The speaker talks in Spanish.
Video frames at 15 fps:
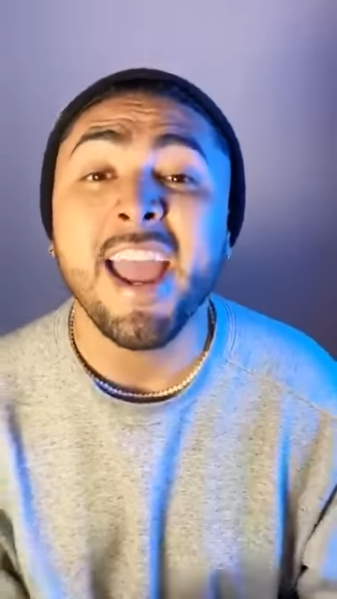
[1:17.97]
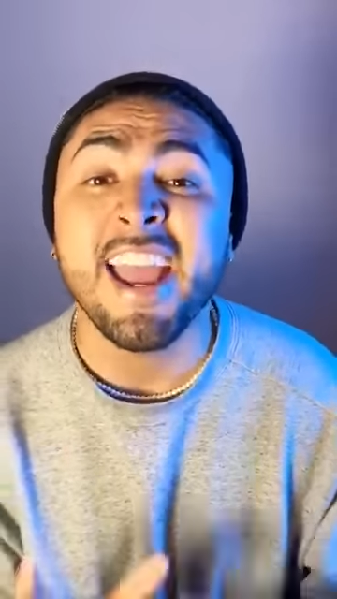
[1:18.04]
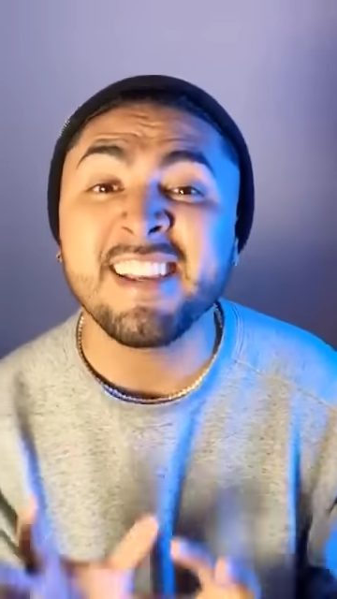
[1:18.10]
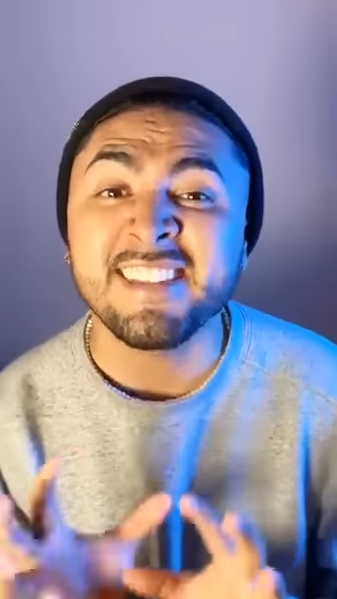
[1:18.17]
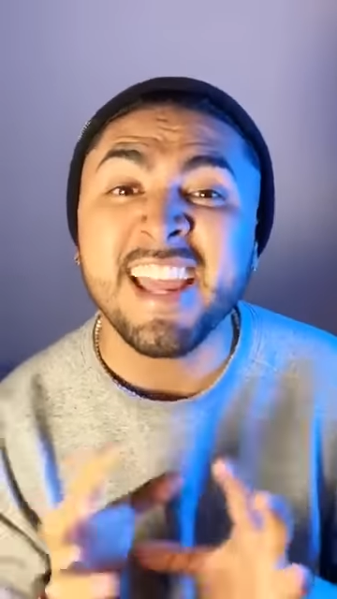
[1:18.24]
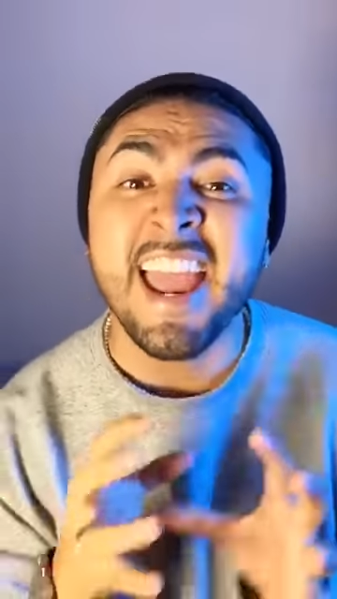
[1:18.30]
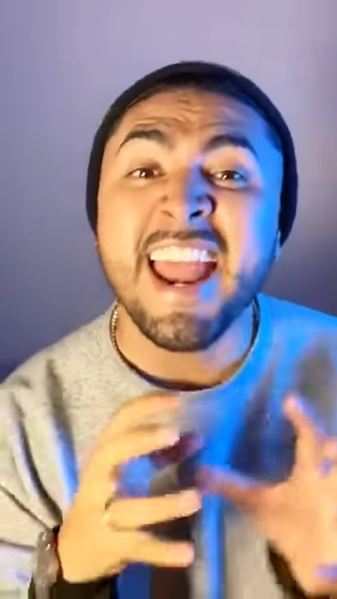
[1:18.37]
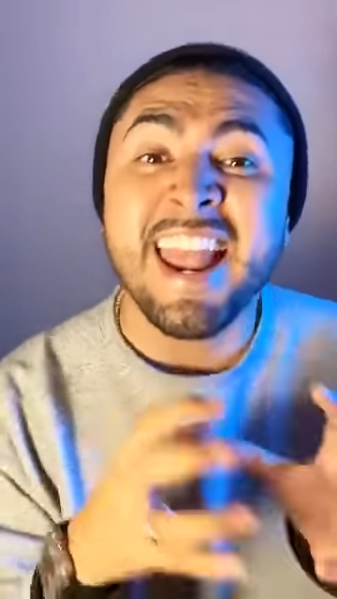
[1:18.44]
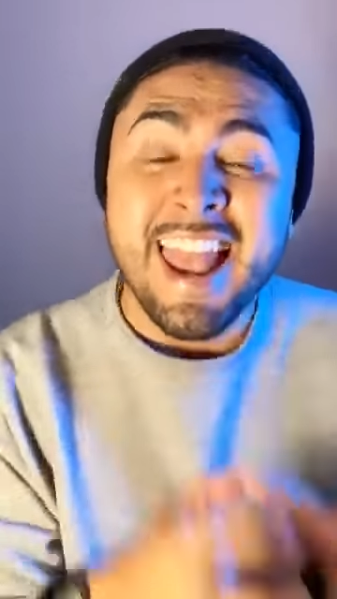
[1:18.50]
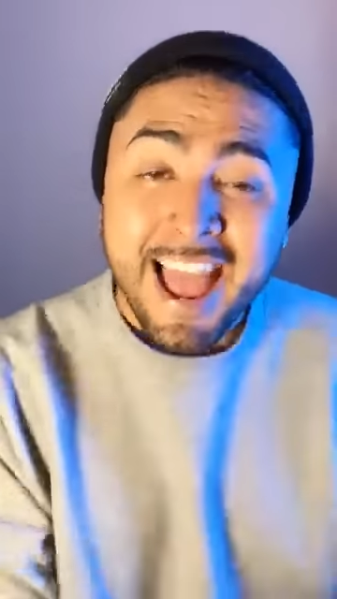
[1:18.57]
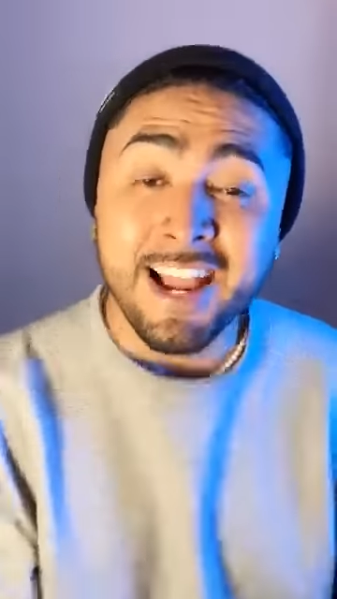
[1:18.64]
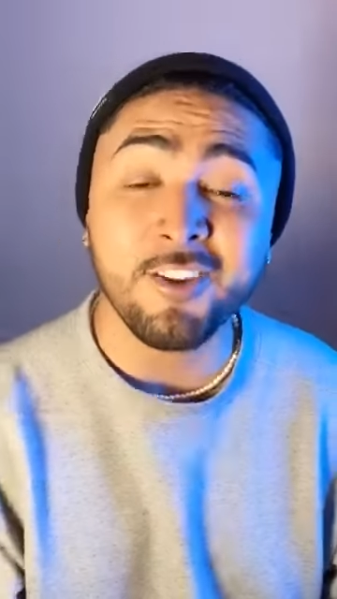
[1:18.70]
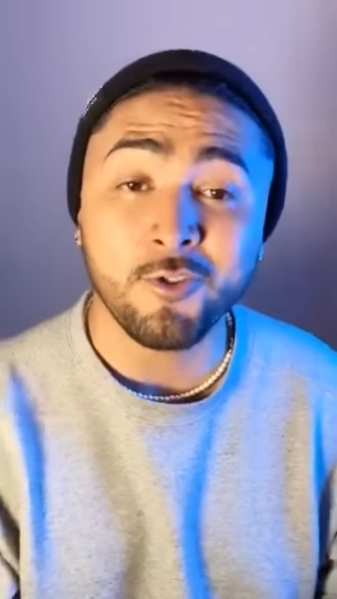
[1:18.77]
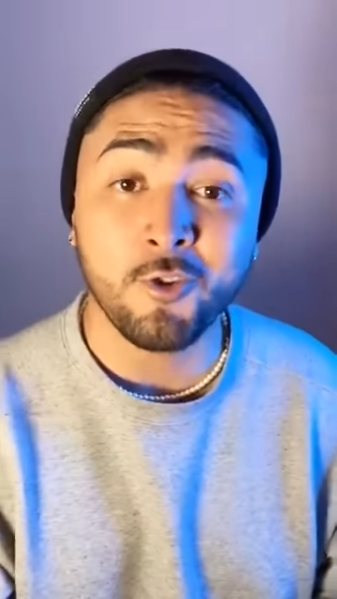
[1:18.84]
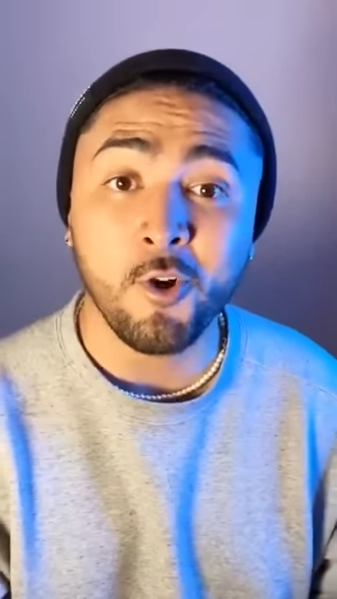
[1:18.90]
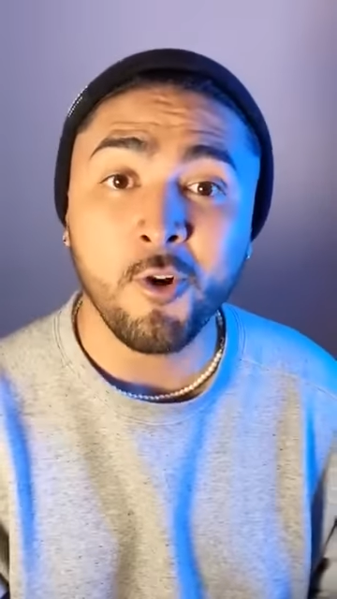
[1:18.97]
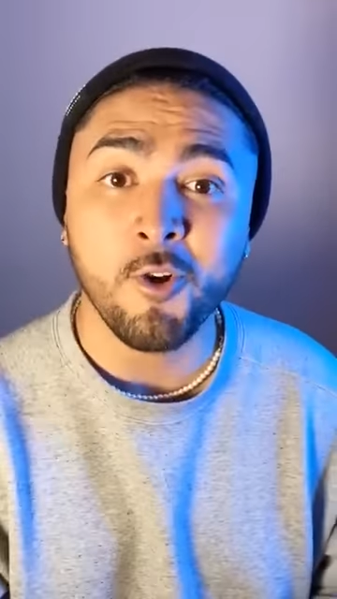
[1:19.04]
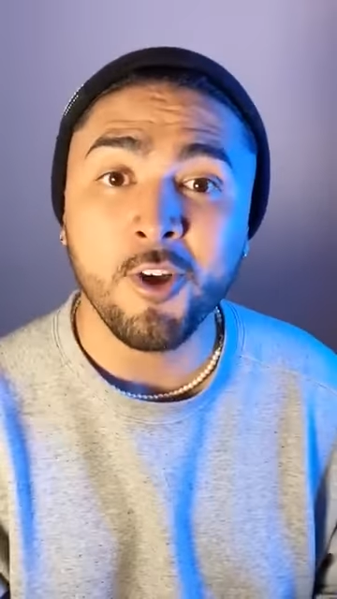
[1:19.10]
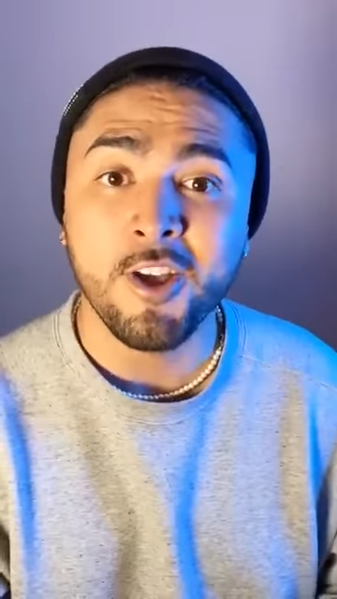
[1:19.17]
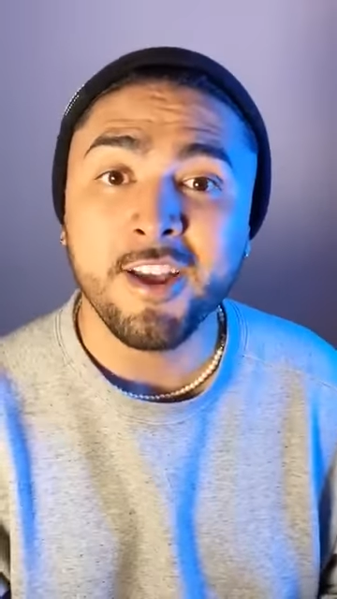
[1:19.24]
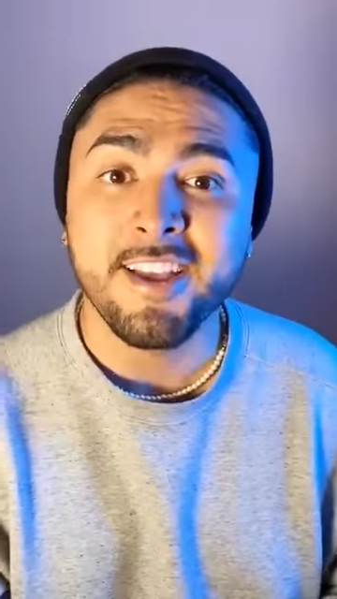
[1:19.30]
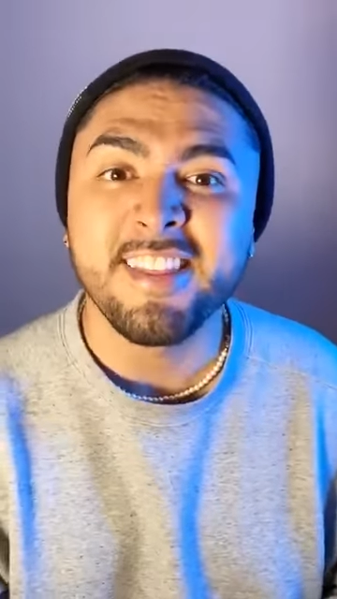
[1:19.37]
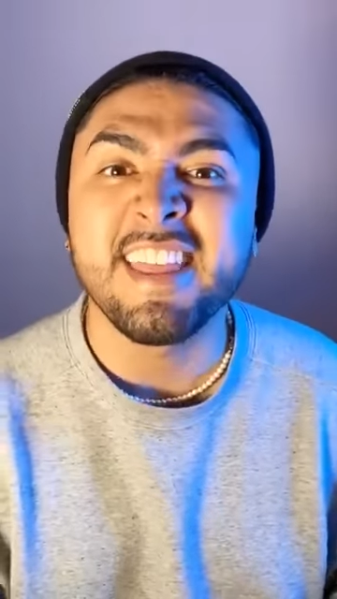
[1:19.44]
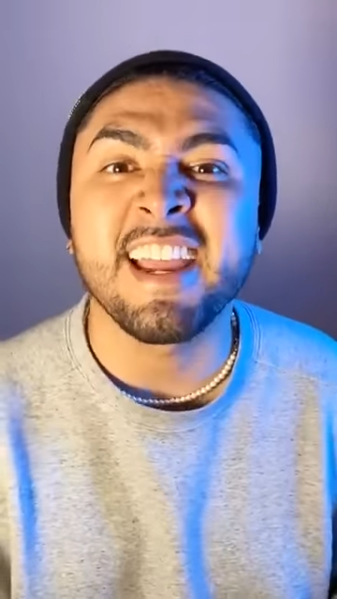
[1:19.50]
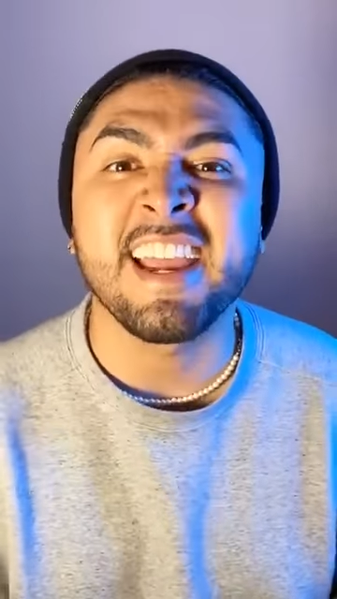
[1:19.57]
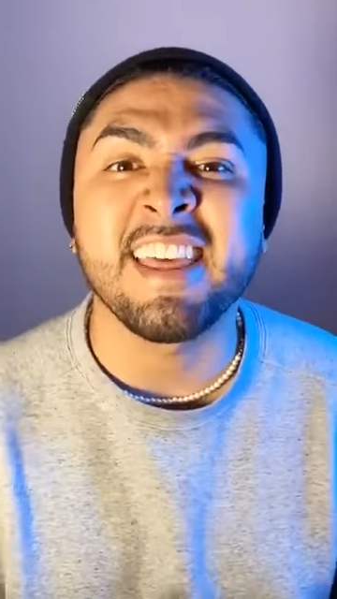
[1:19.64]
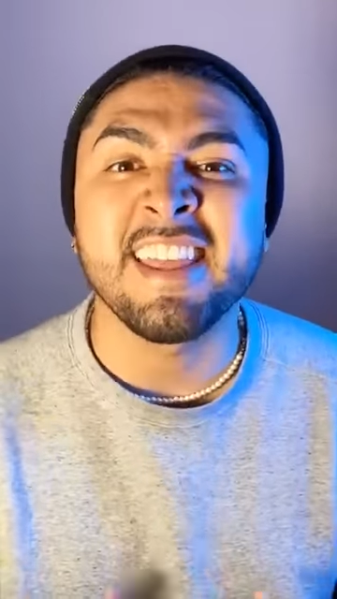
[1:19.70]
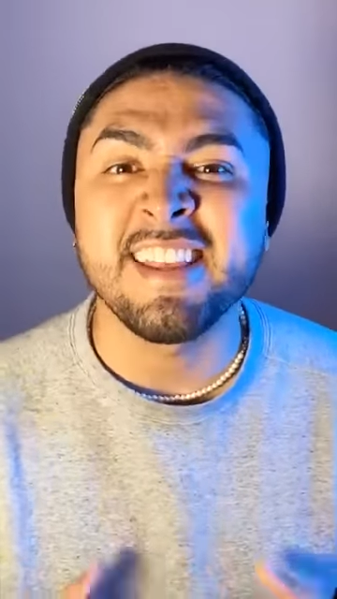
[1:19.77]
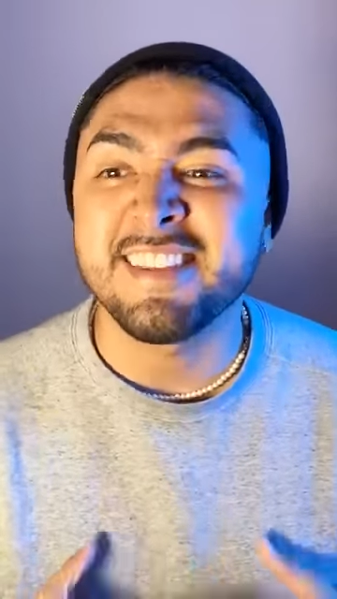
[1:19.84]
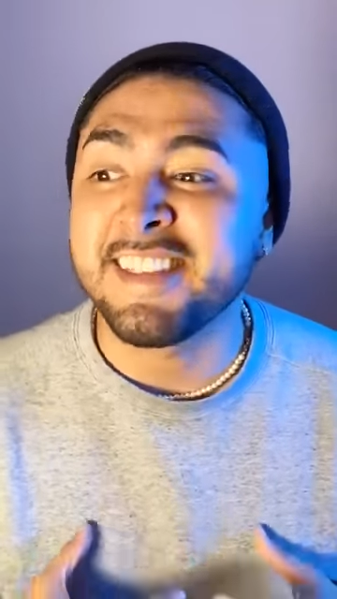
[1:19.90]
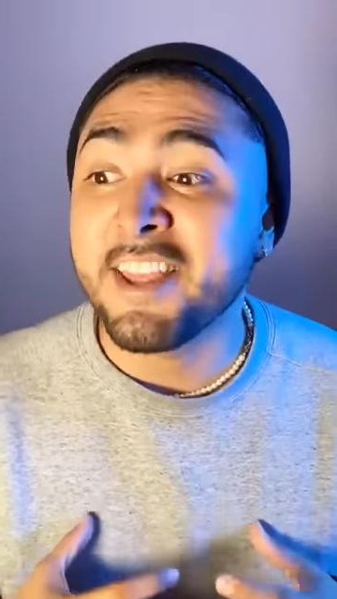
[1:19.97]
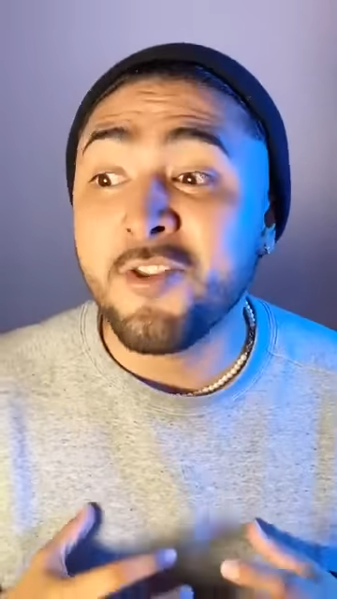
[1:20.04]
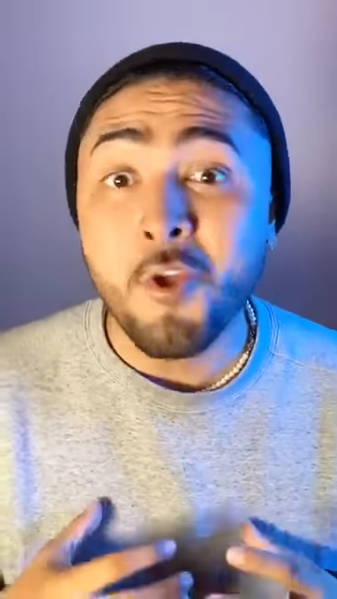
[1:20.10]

es el acto de que desde